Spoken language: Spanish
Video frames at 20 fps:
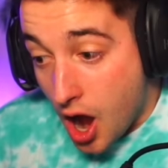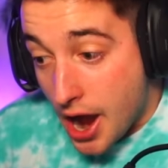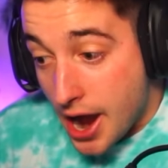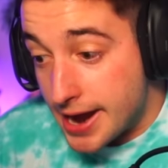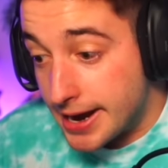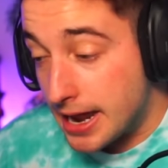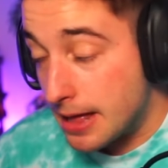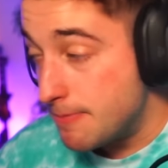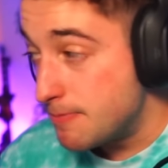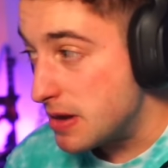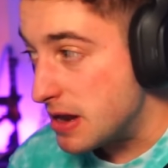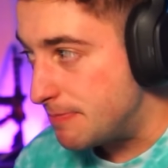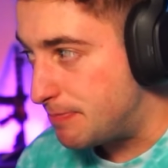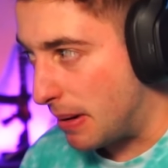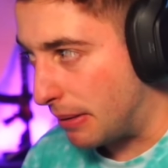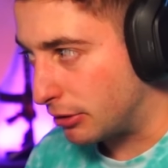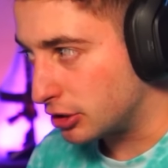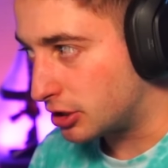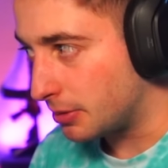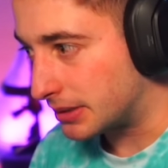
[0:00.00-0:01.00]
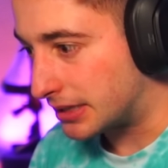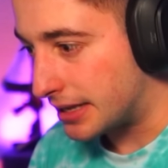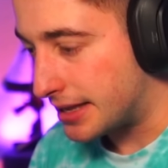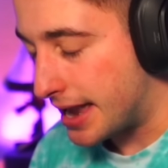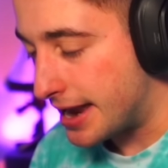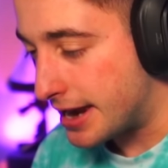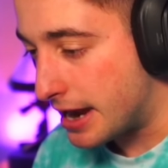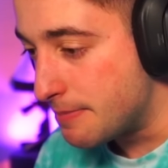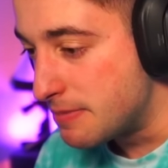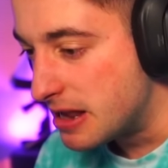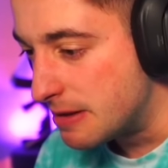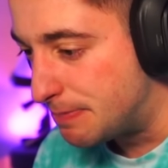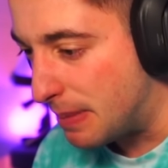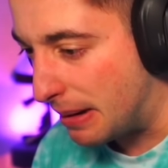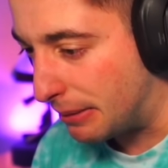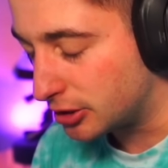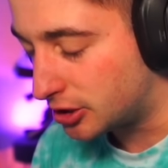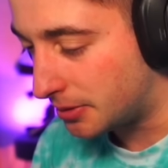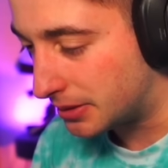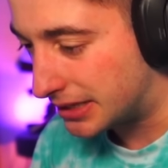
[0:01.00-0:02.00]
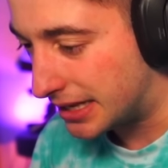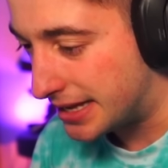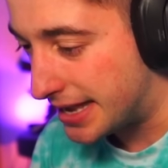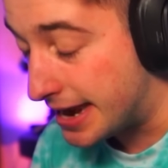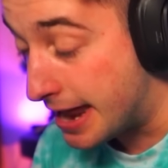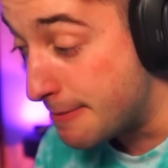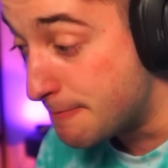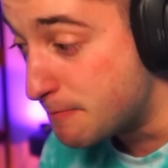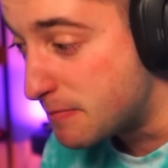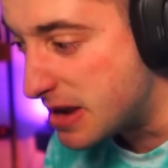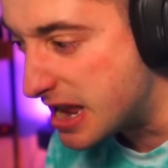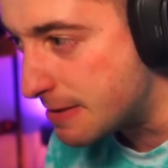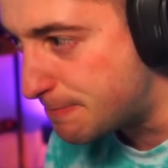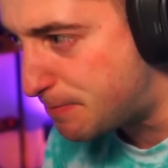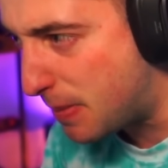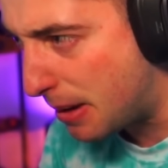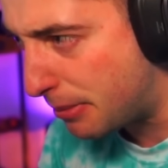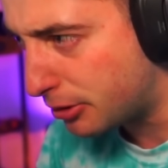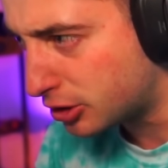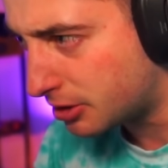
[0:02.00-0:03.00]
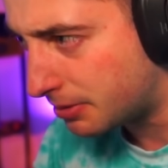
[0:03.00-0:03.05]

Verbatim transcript: Eran mil pavos de batalla, eran mil pavos de batalla, eran mil pavos de